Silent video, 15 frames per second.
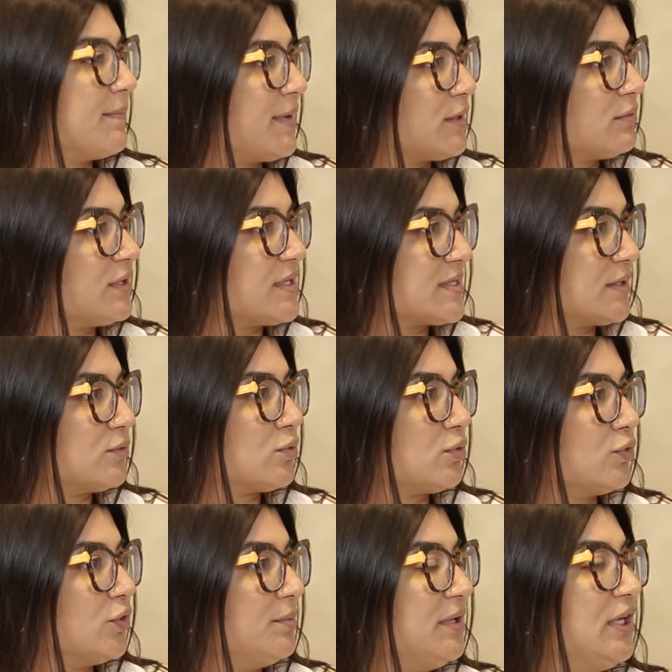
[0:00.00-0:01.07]
a manutenção do
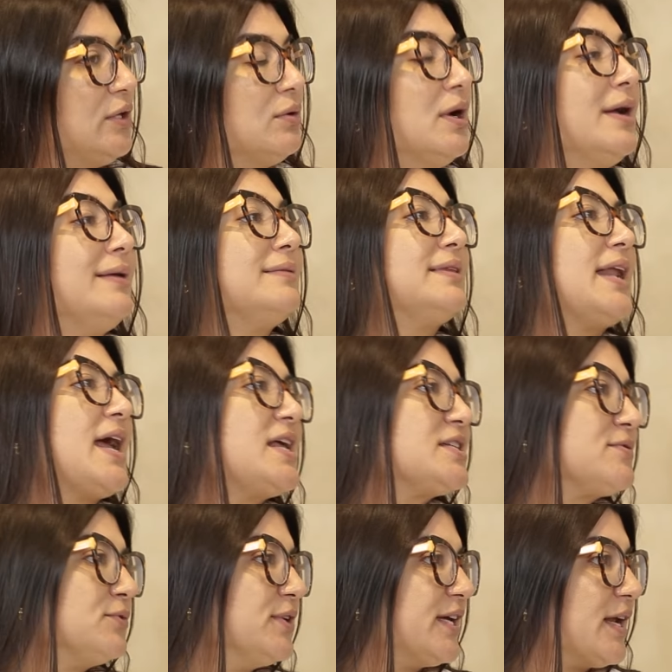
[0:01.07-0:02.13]
condomínio, traz
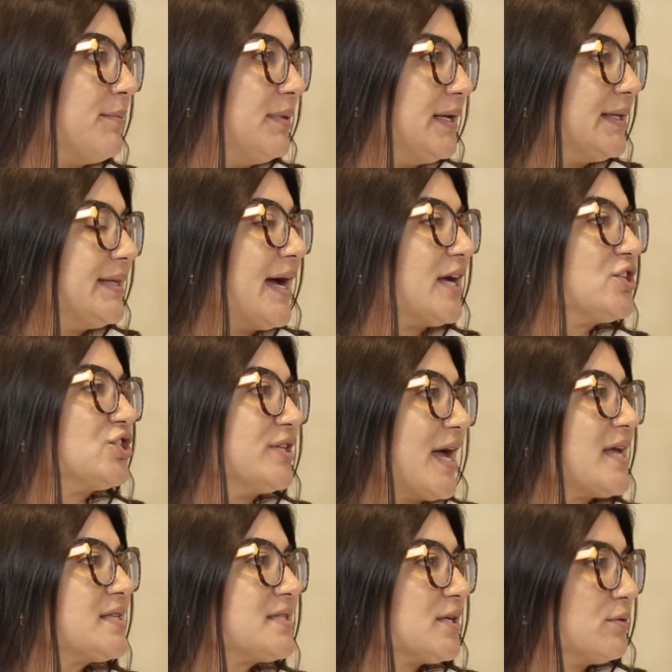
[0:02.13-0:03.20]
vulnerabilidade
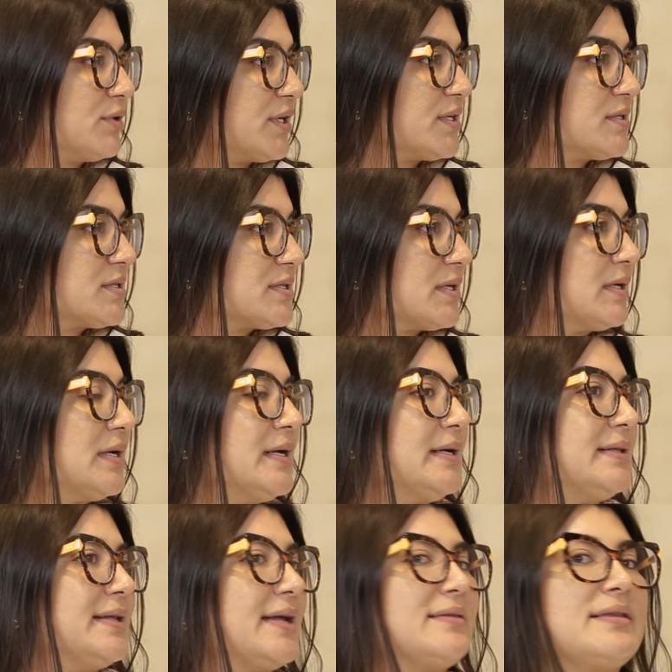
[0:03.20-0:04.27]
na segurança,
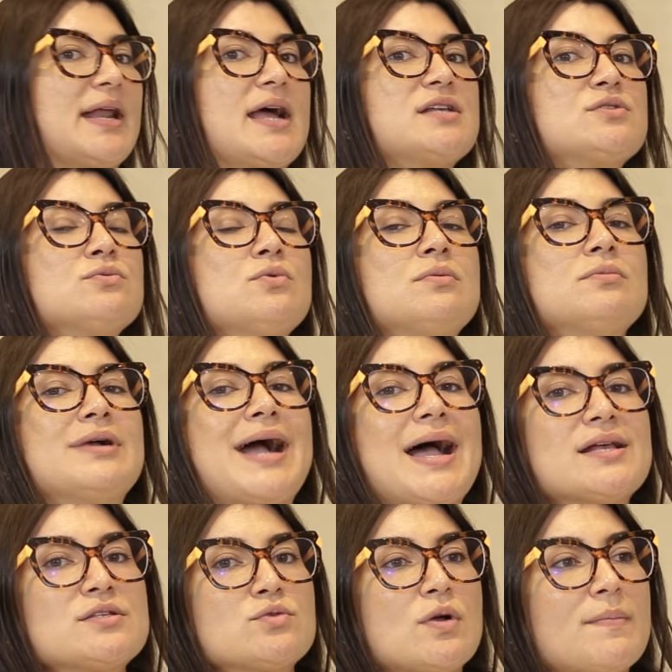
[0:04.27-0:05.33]
né, traz um
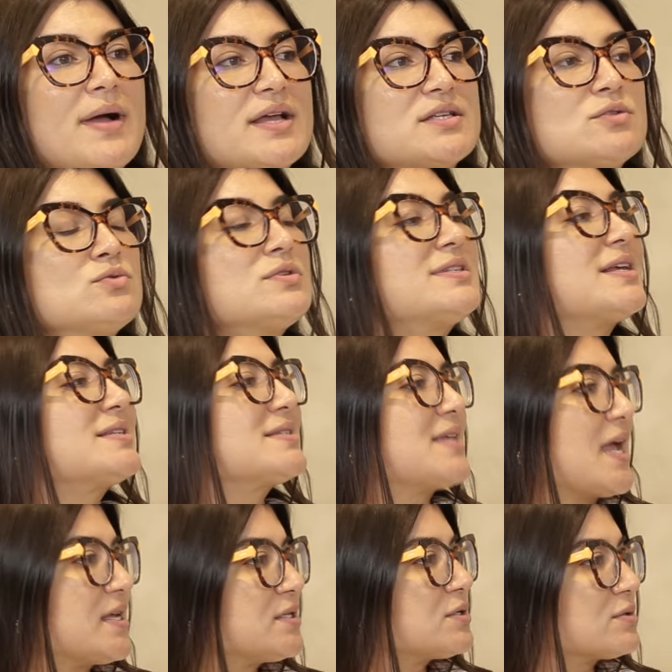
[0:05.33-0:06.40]
gasto a mais nos
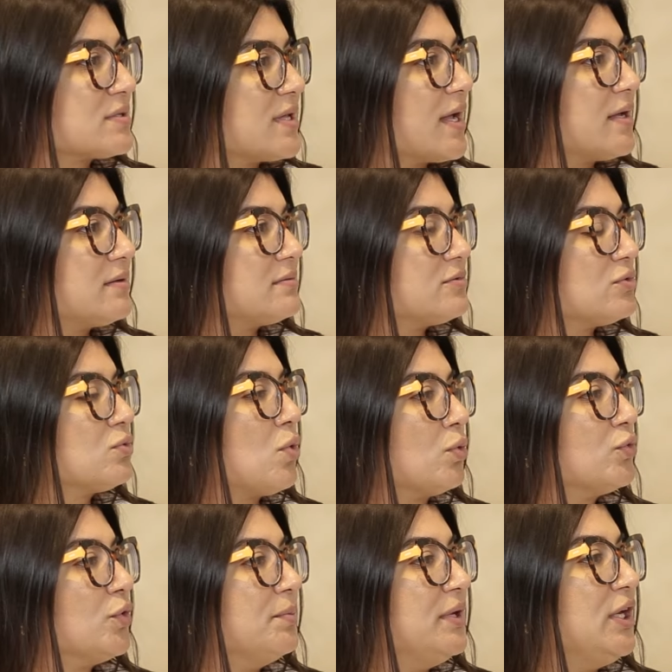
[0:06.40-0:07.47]
acessos né, do
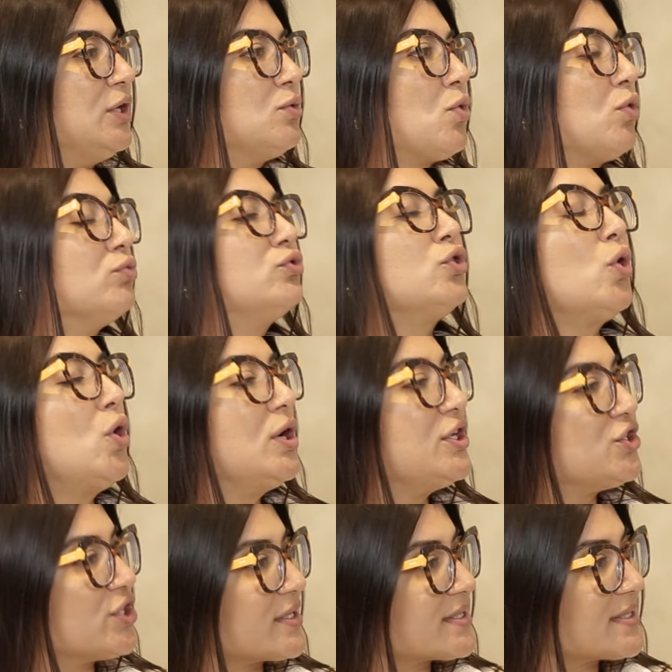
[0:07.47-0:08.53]
condomínio, controle
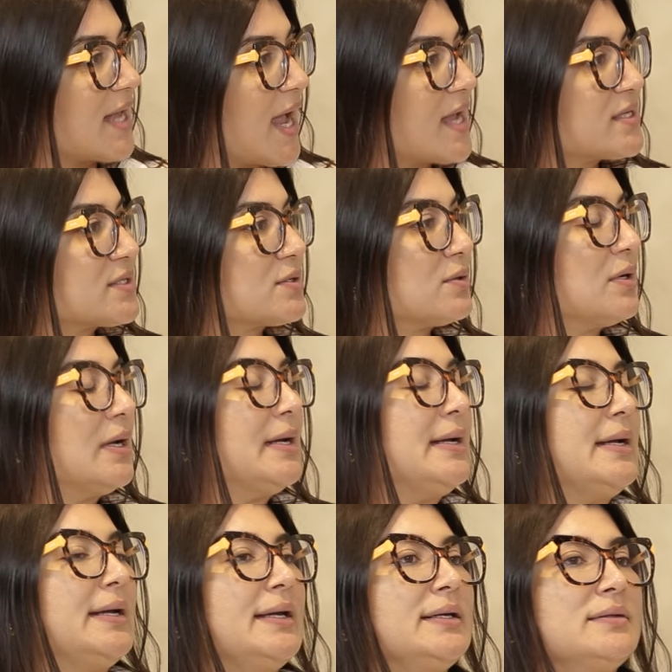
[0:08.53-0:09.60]
de acesso.
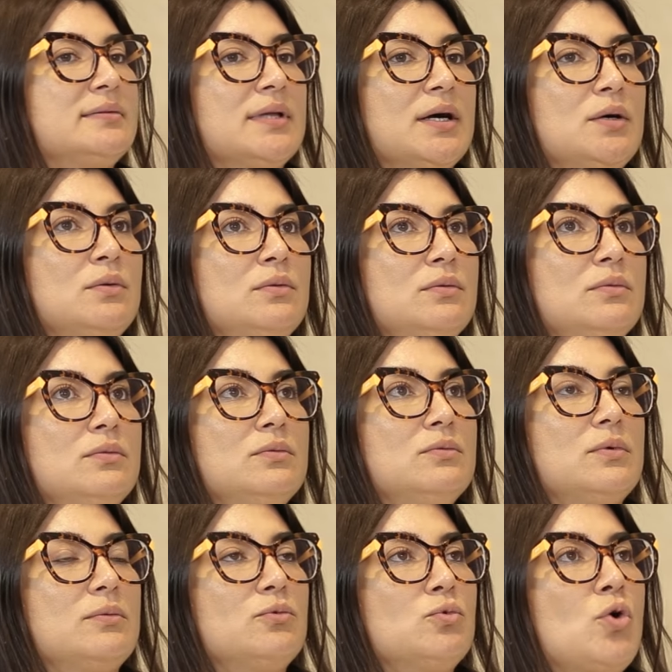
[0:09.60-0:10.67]

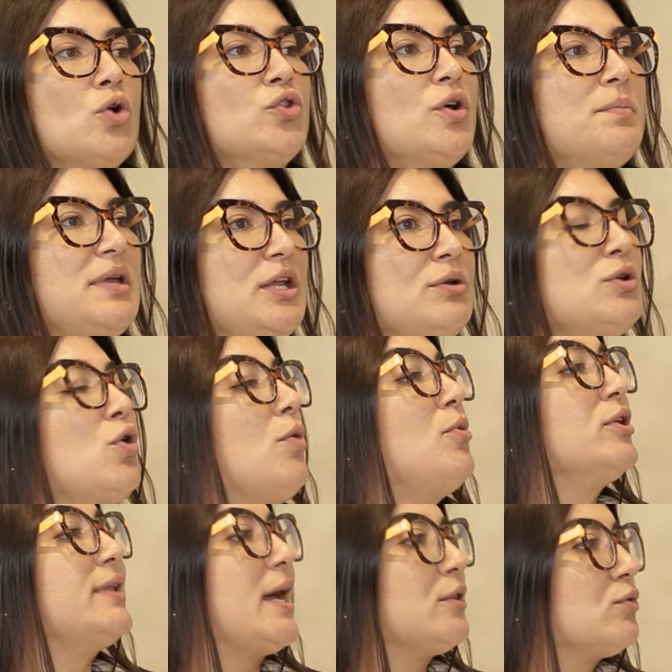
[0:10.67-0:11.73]
Então, o condomínio,
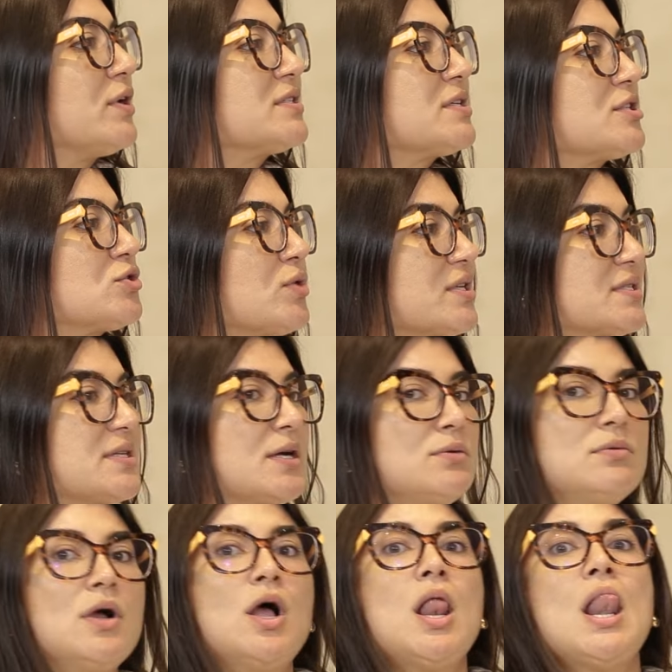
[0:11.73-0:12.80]
incomodado com essa
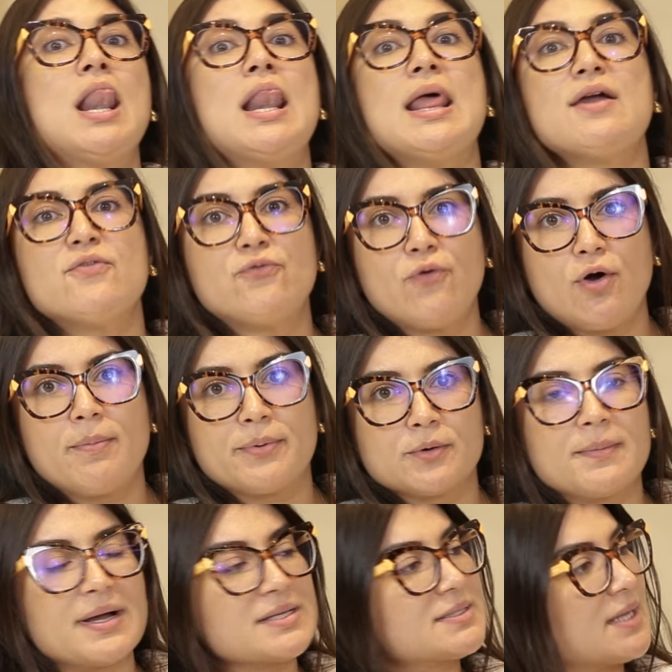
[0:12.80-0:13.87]
situação, levou para
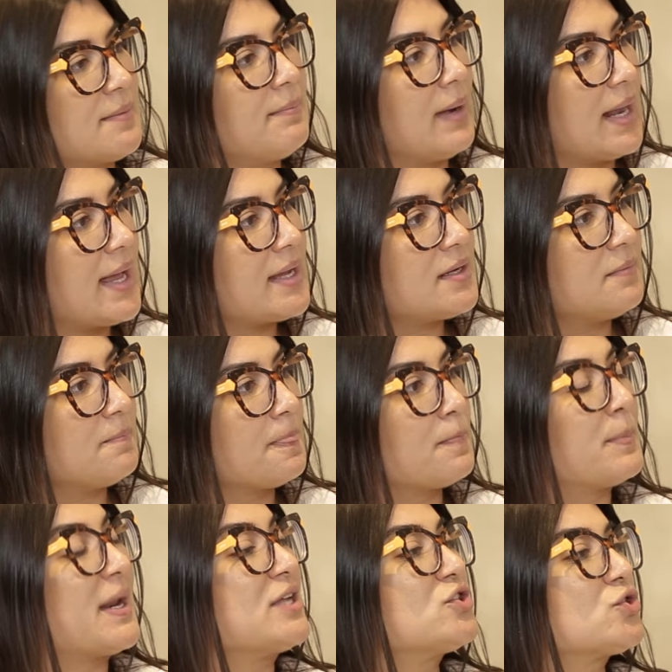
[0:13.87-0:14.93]
uma assembleia
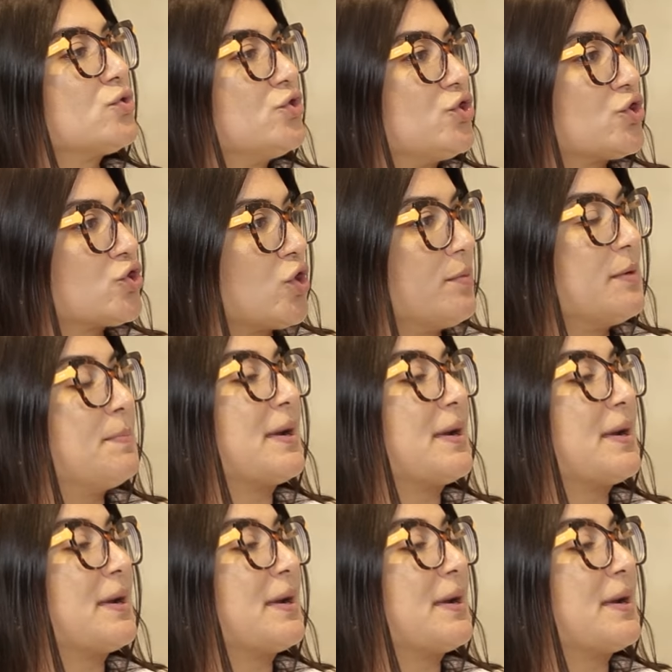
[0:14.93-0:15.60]
para discutir sobre,